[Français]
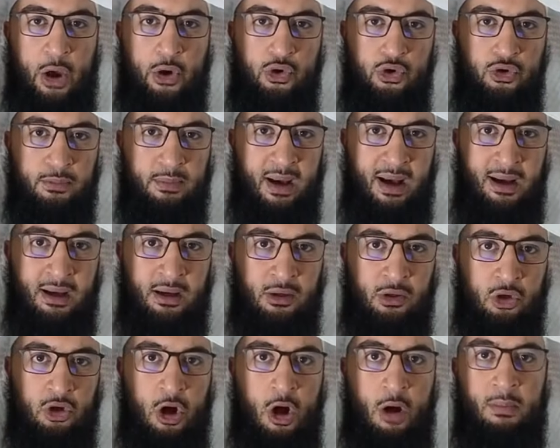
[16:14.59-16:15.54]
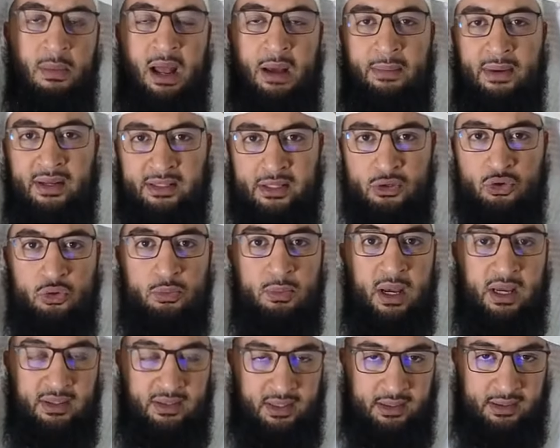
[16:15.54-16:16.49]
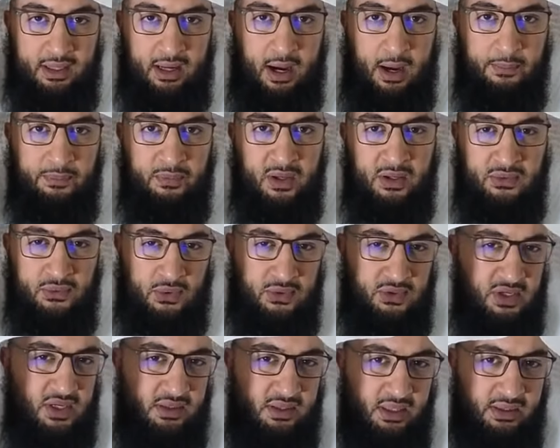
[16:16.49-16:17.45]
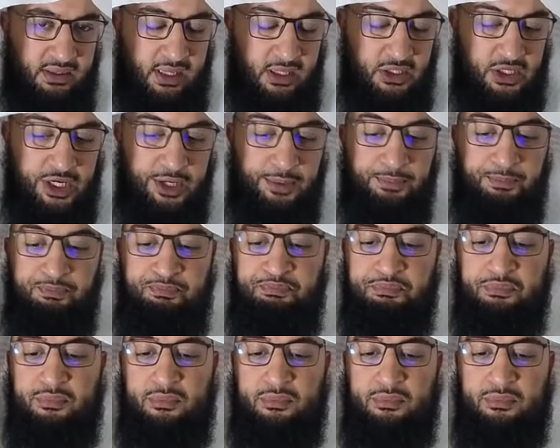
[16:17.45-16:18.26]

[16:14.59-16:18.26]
a une main comme la main des humains, etc. Ceci est interdit.